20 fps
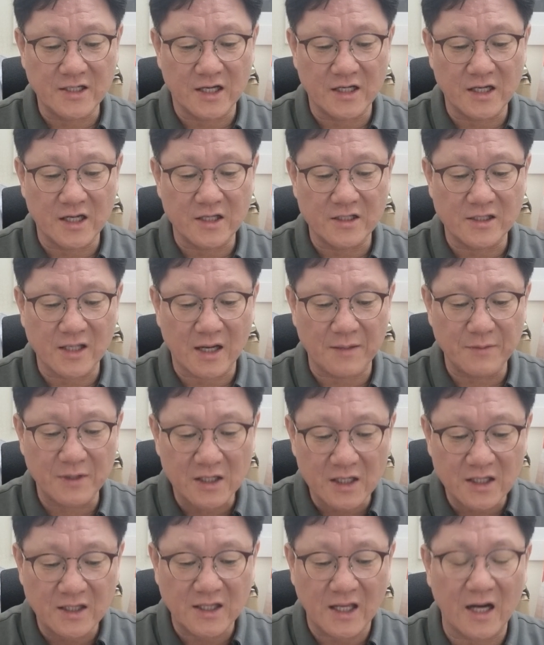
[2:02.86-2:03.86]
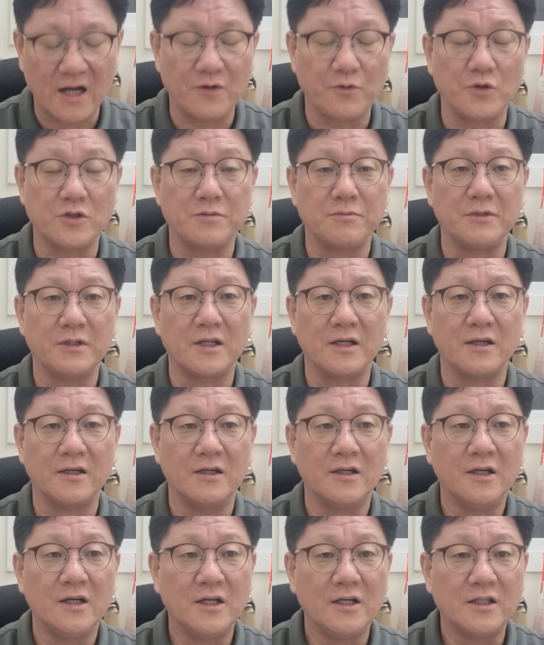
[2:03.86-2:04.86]
자리에 있는 사람이 있다는 것입니다.
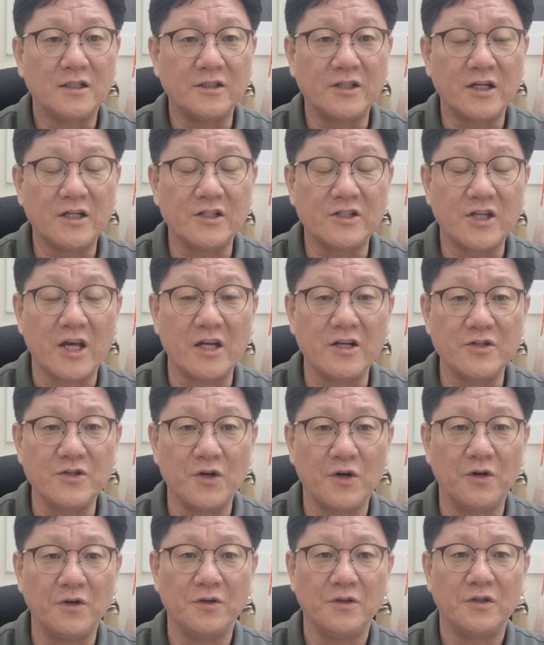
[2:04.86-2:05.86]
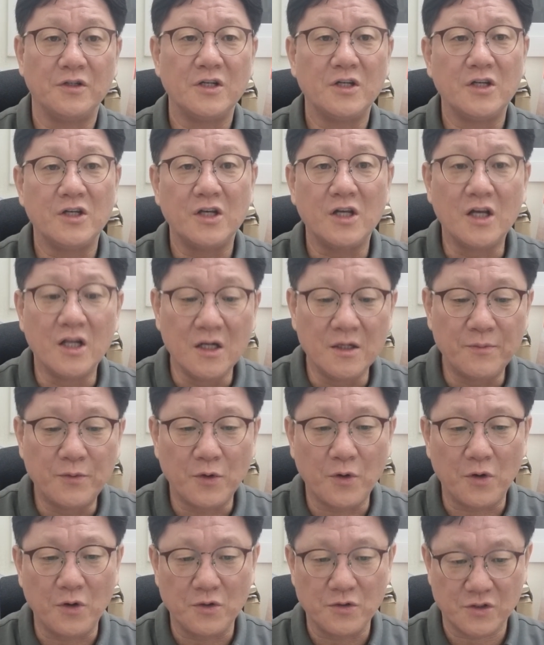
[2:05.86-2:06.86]
근데 그 죄는요,
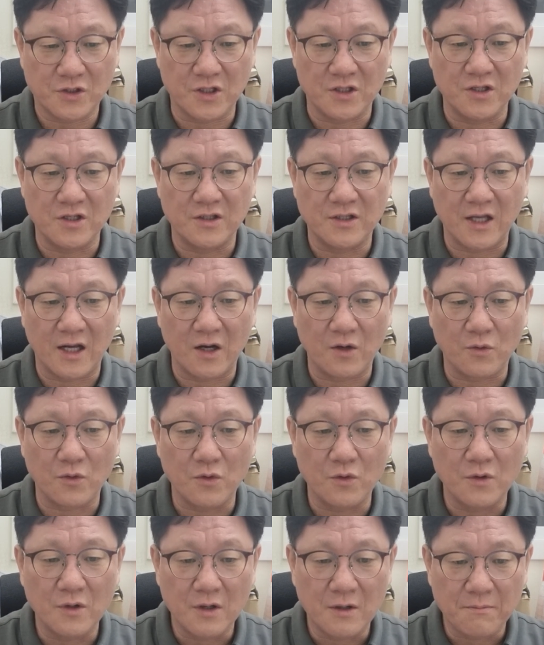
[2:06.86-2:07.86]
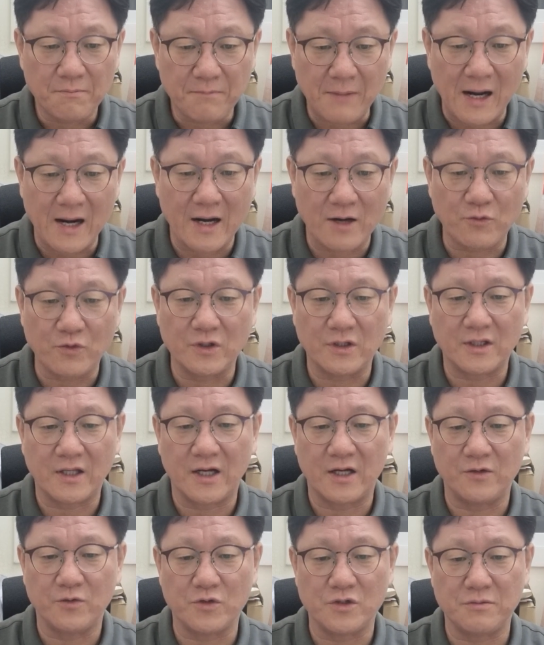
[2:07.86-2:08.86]
일부러 짓는다라고 말하고
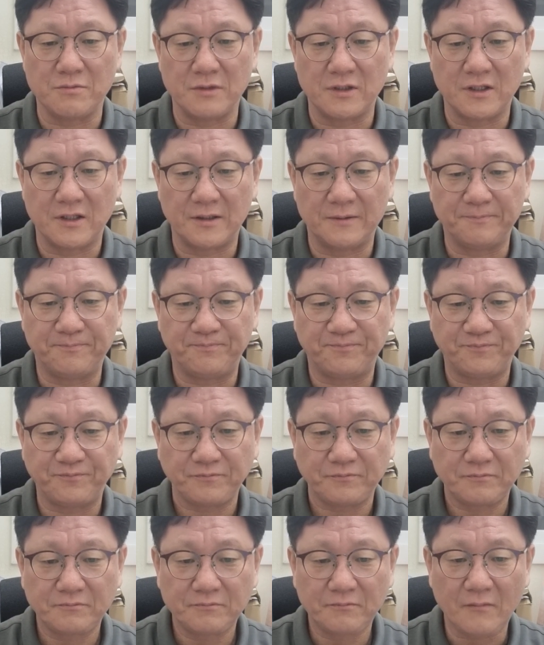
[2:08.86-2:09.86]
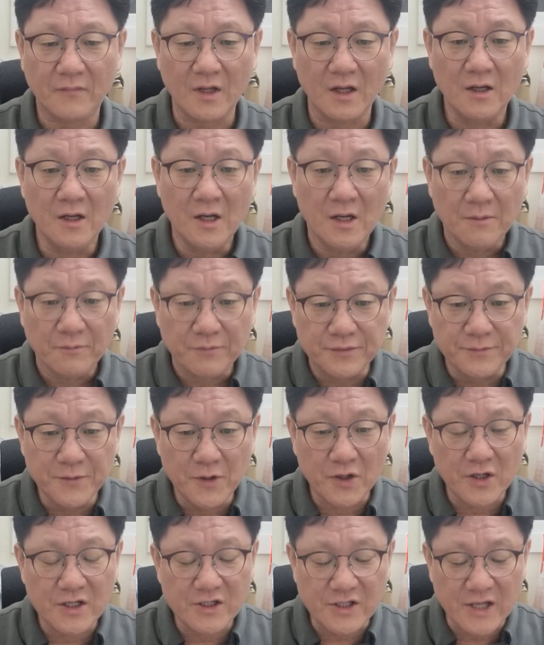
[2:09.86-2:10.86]
있다는 것입니다.
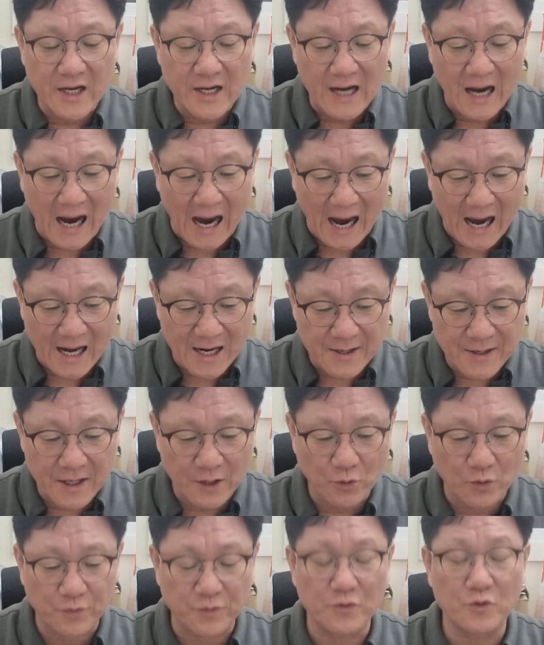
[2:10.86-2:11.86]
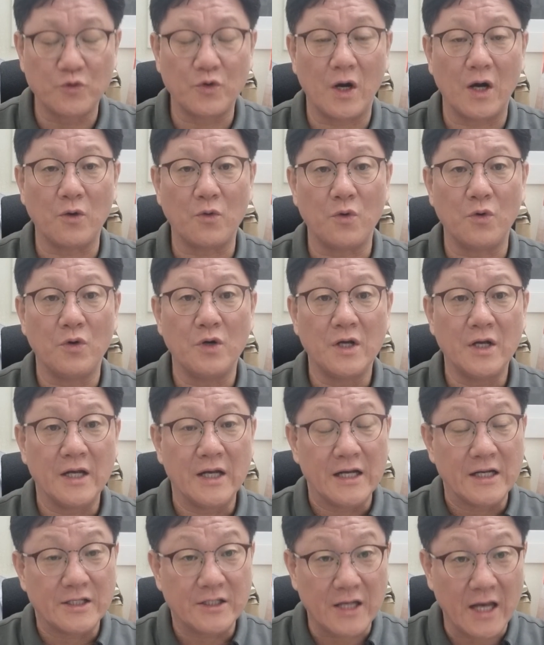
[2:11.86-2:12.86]
분명히 제가 안 해도 불구하고
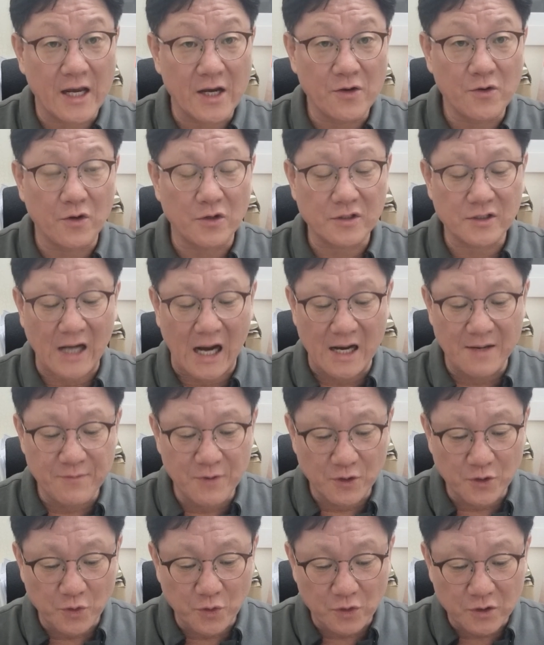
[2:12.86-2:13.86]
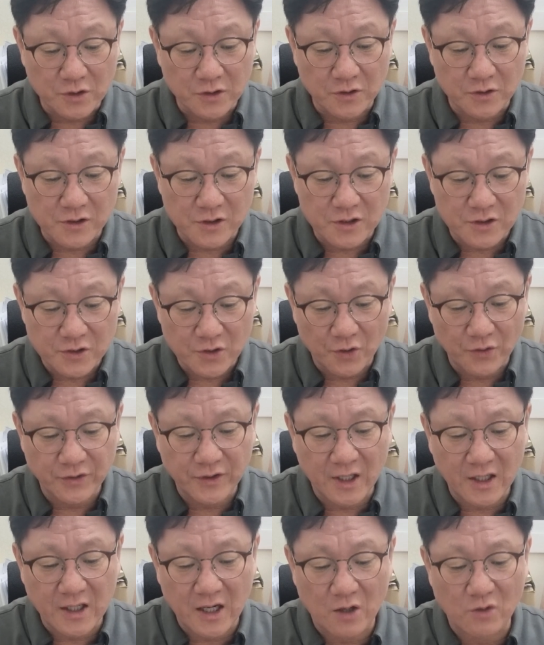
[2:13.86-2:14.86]
잰 것을 알면서도 그것을
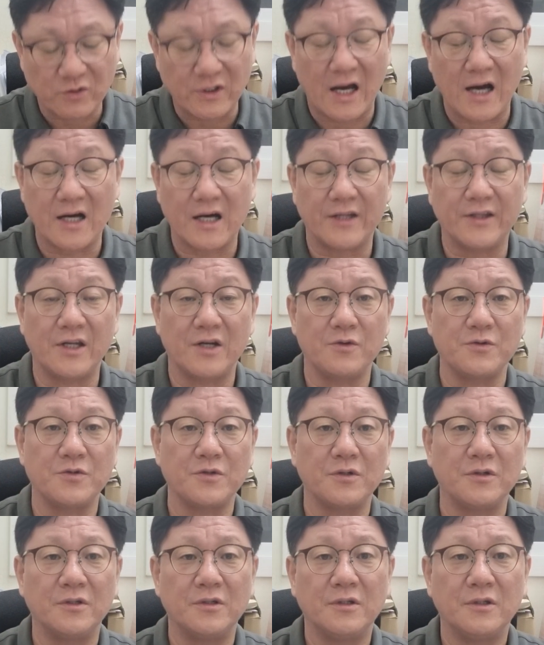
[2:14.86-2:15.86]
선택하고 나아간다는 거죠.